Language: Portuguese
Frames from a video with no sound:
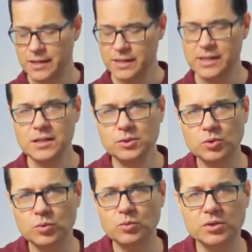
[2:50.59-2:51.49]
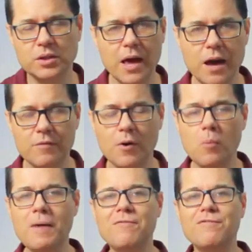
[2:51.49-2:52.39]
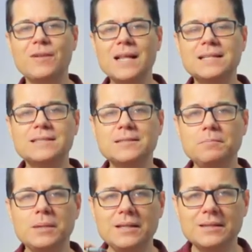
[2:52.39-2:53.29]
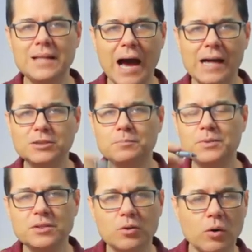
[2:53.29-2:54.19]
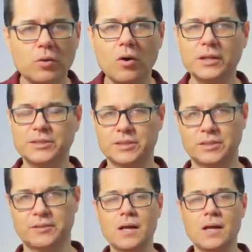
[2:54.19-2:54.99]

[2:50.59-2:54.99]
Isso nos leva a uma flexibilidade psicológica